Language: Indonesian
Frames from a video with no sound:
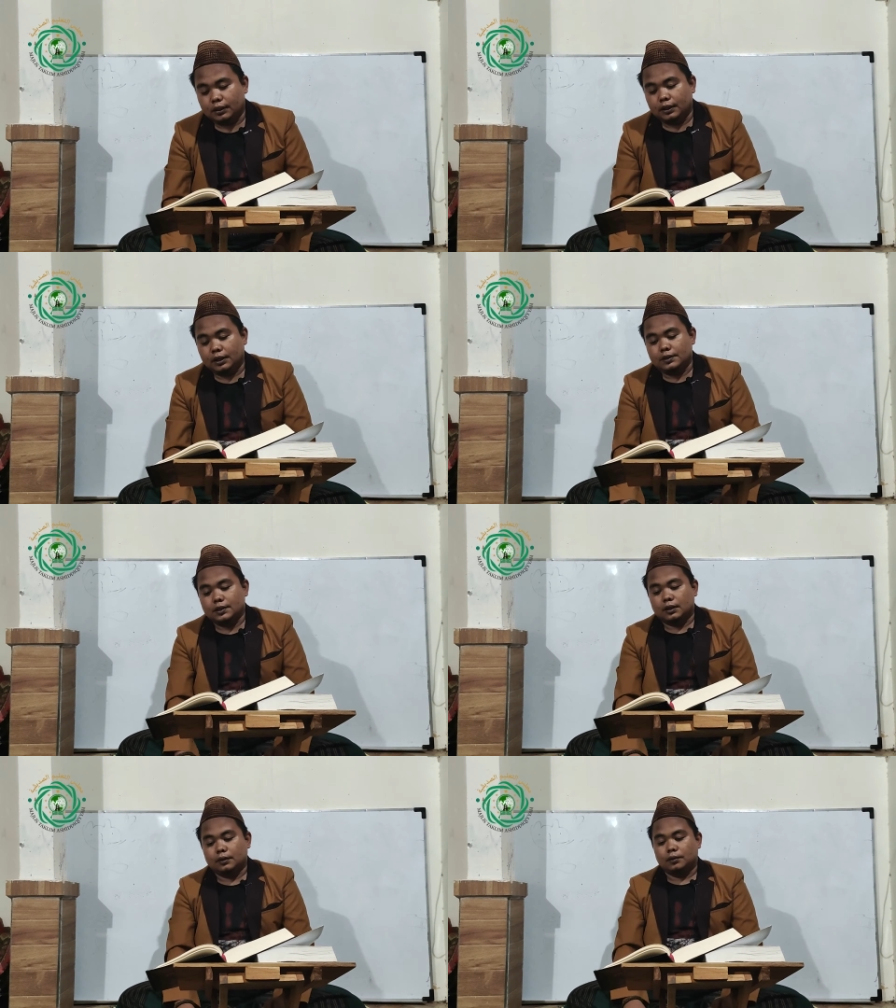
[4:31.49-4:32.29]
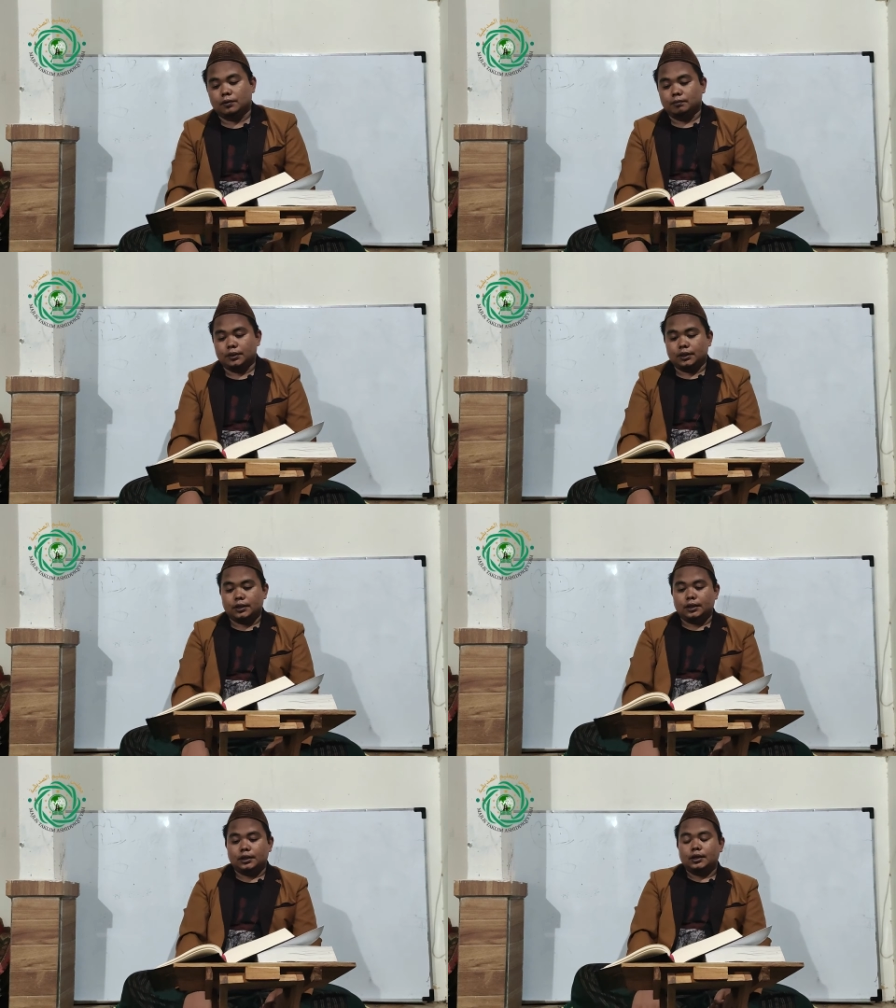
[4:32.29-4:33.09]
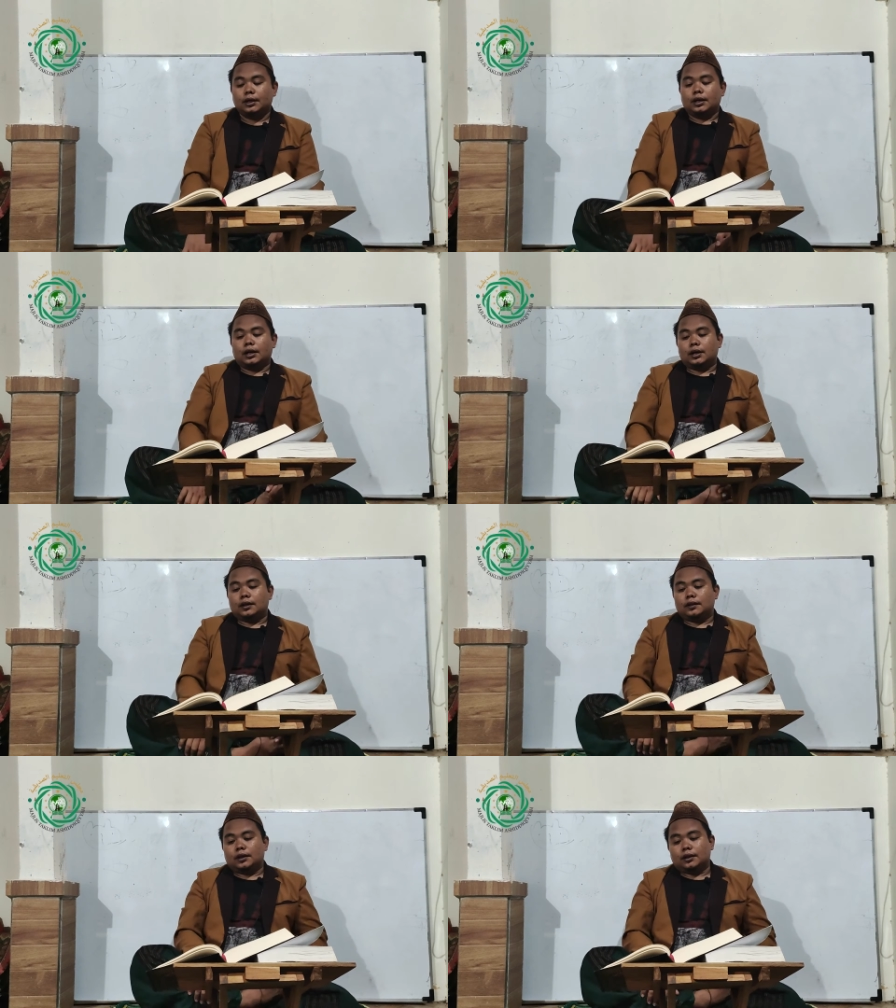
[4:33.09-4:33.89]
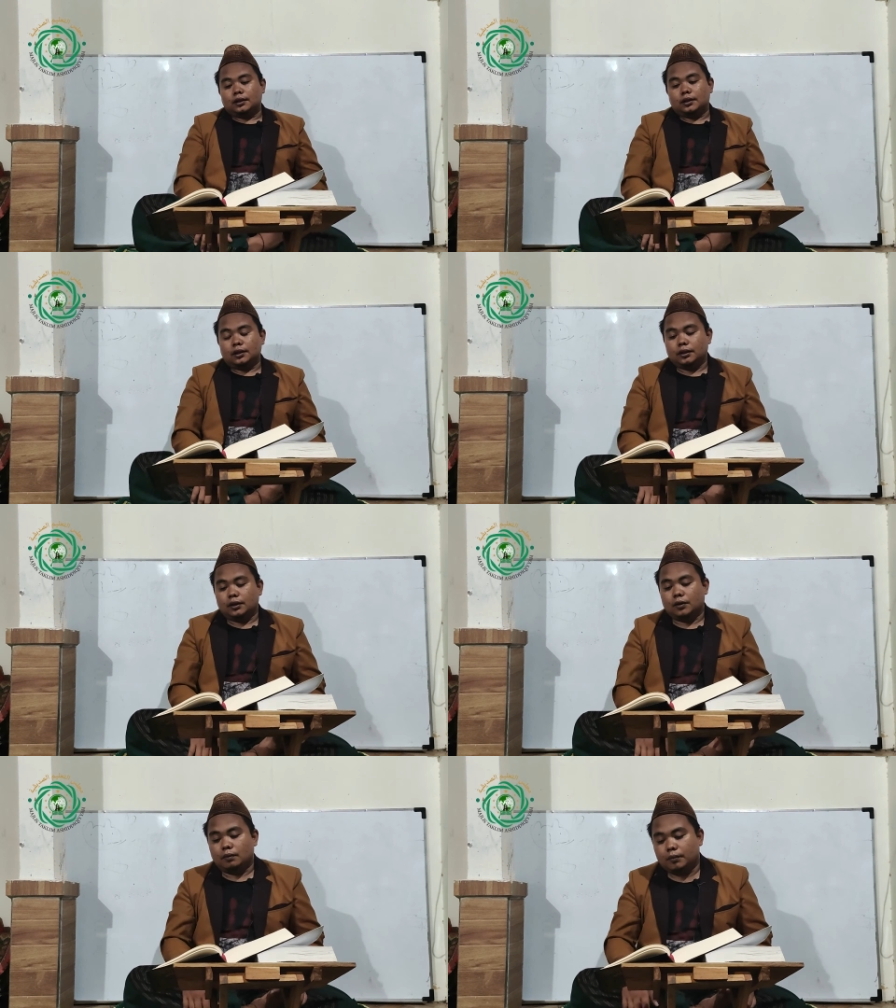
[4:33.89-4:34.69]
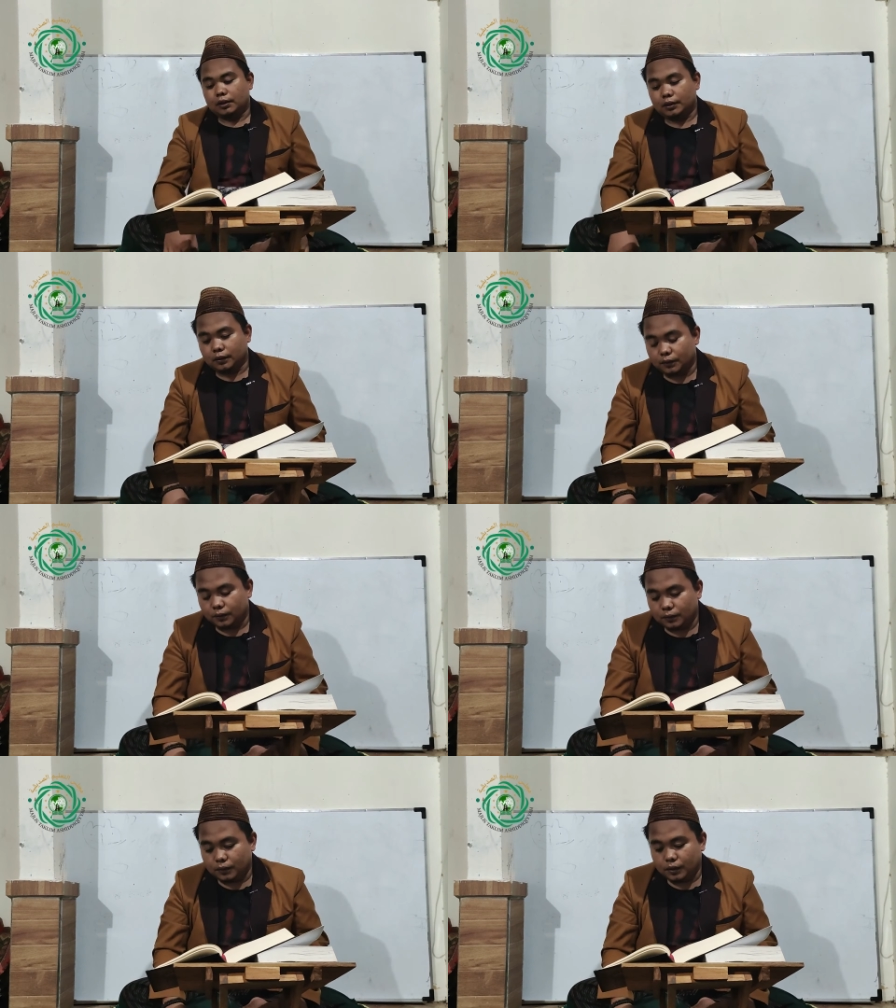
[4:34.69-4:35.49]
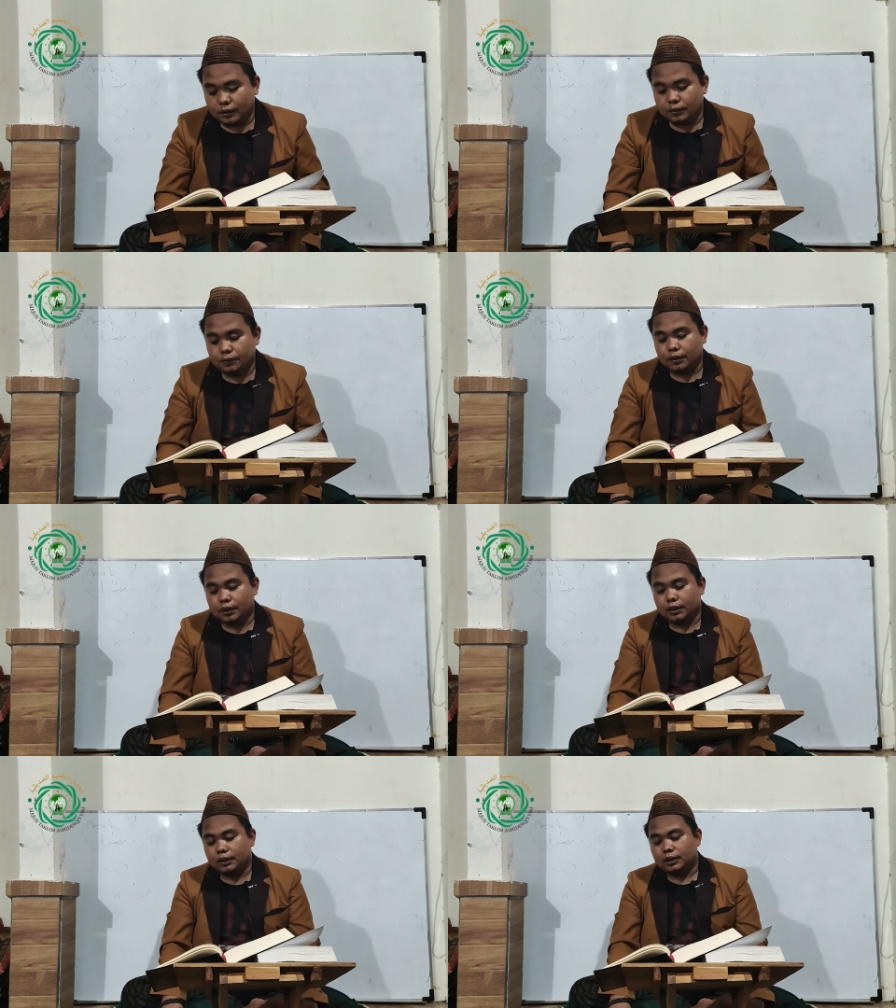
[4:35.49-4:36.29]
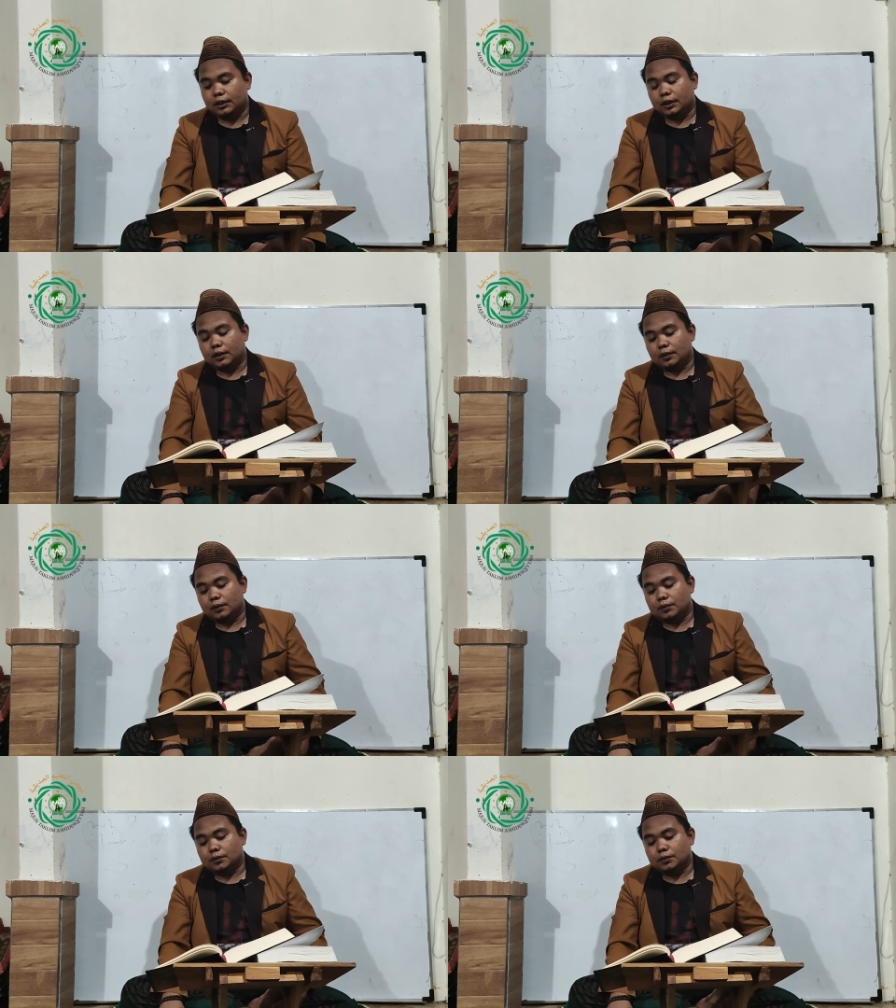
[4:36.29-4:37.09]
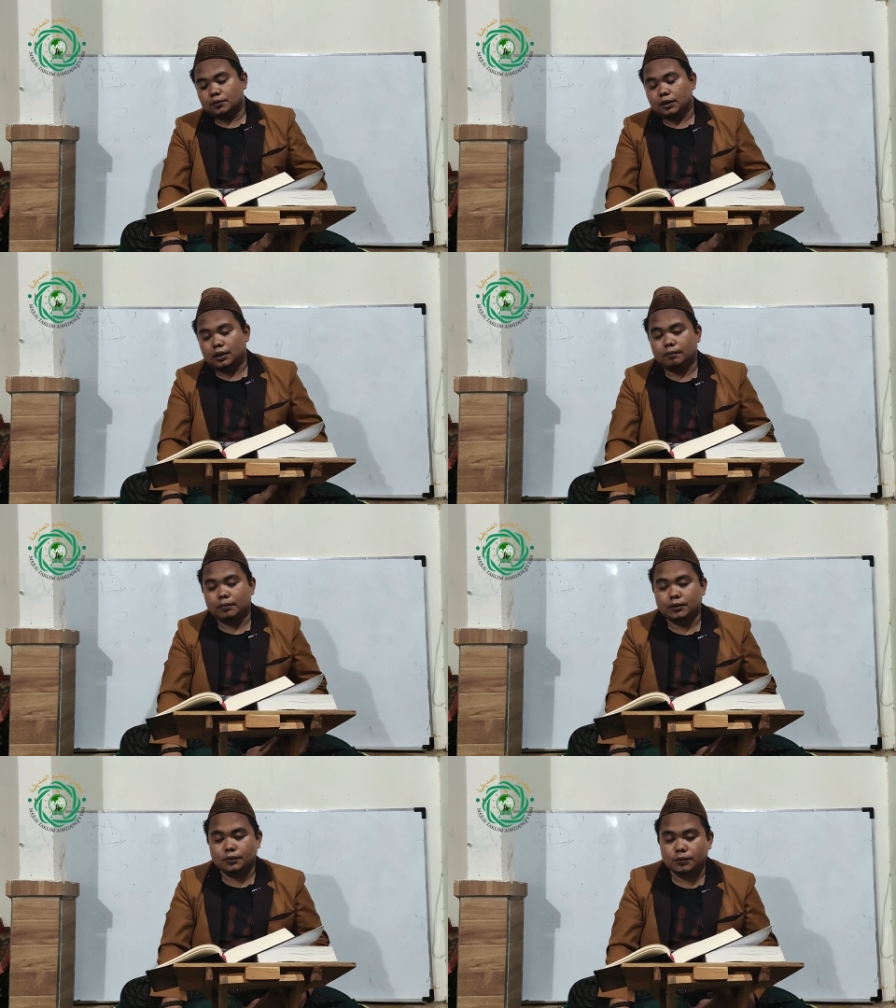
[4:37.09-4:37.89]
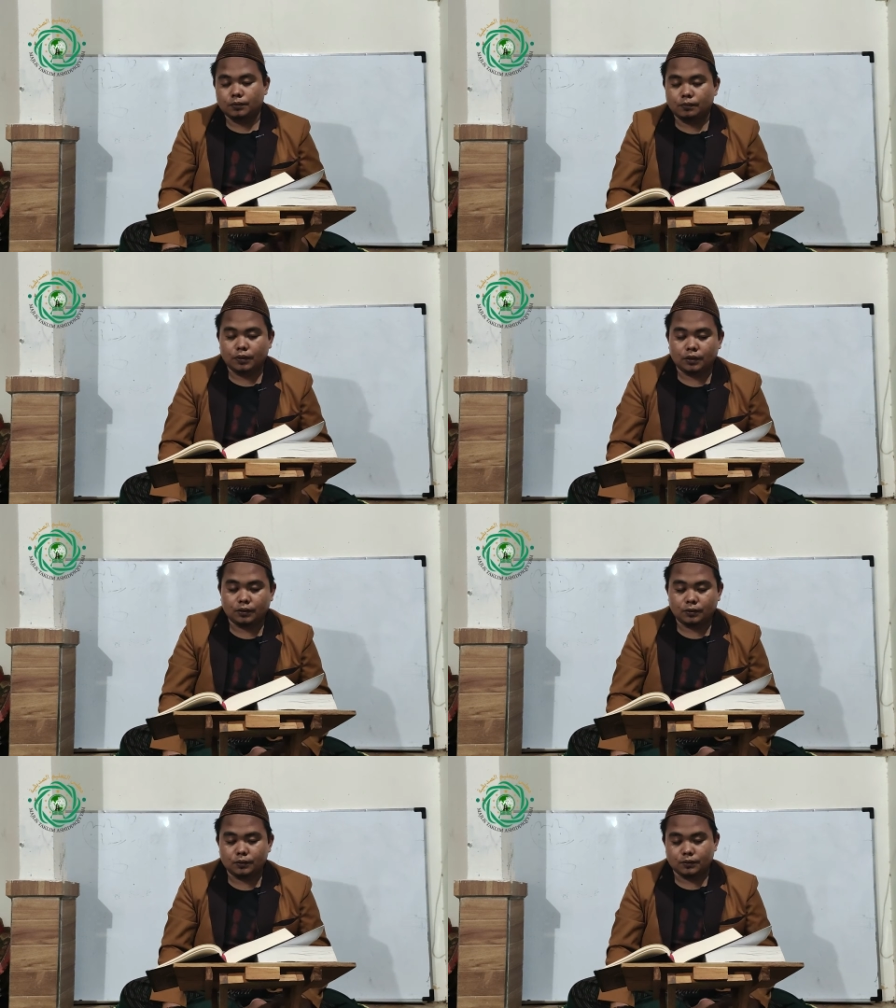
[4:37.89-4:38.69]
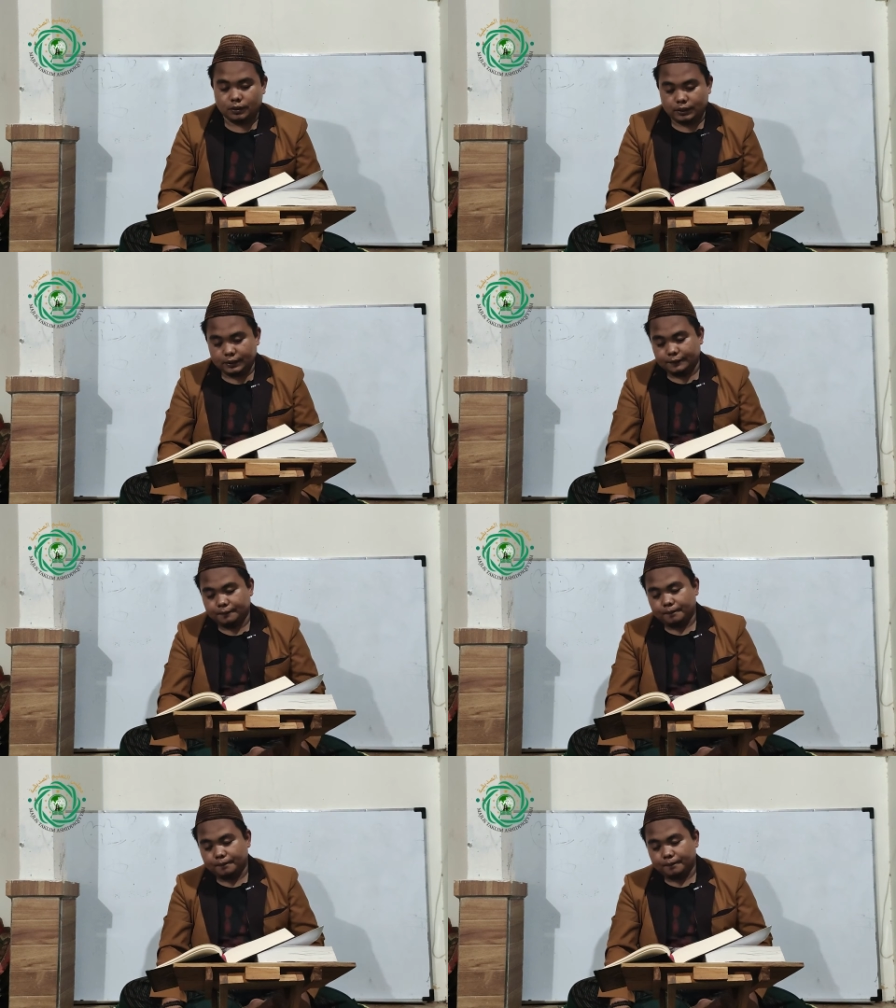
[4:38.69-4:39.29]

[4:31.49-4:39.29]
Tidak sah hukumnya azan dan iqamat itu kecuali harus sudah masuk waktu sholat